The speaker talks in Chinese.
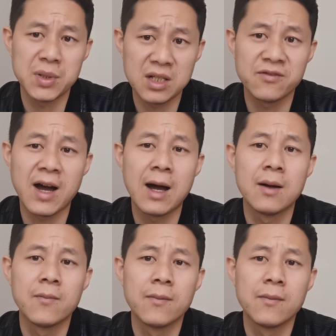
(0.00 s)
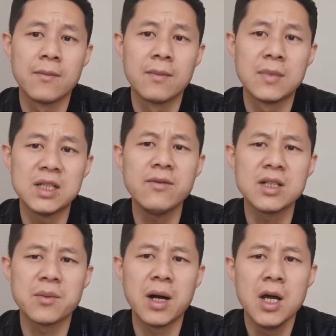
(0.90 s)
频发，因
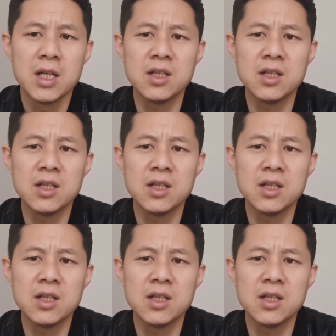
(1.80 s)
为什么？